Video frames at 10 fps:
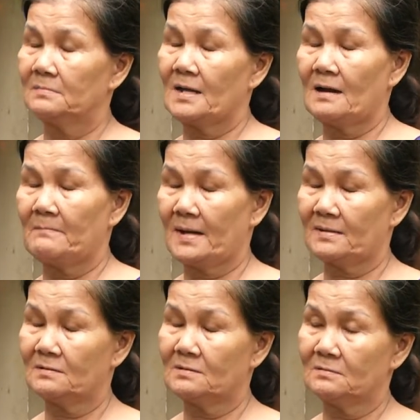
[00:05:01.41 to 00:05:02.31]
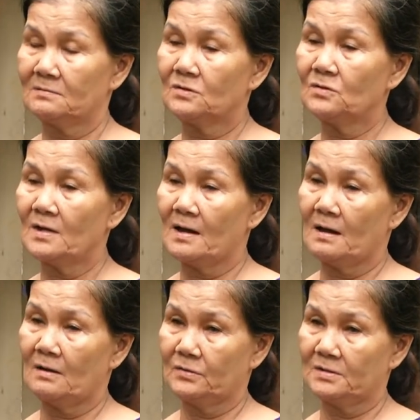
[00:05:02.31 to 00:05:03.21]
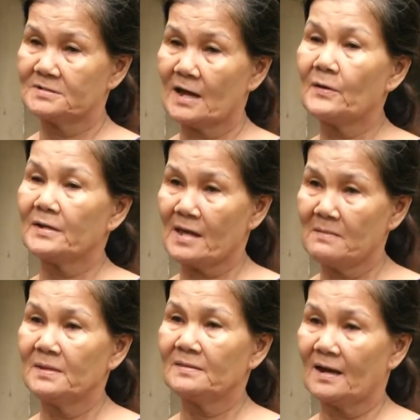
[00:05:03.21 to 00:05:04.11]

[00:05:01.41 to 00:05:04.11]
nhà mẹ con cô là hồi nó sáu anh em hết